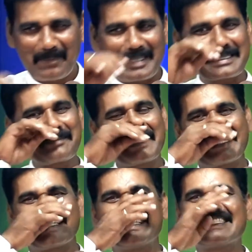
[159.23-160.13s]
మొత్తం మీద
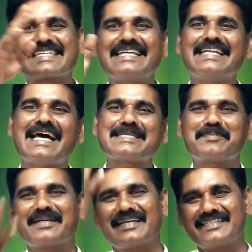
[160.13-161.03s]
తీసుకెళ్ళి
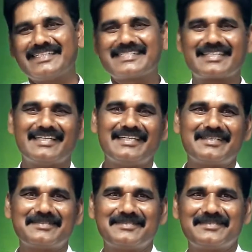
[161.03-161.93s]
హాస్పిటల్కి తీసుకెళ్ళారు
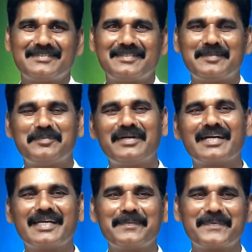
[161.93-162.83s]

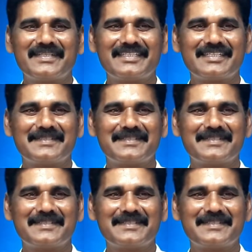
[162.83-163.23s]
బాగైపోయింది